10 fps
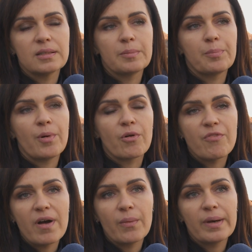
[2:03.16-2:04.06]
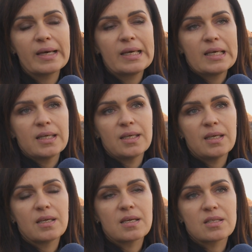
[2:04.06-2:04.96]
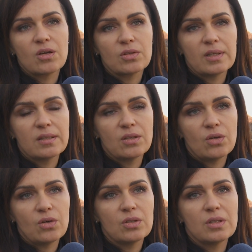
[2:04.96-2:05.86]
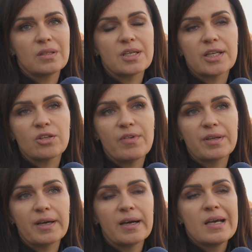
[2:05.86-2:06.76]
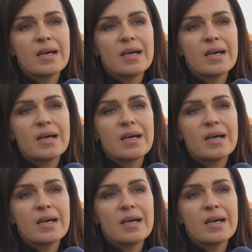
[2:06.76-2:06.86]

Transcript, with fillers: e, pochwałę i jest godna do naśladowania.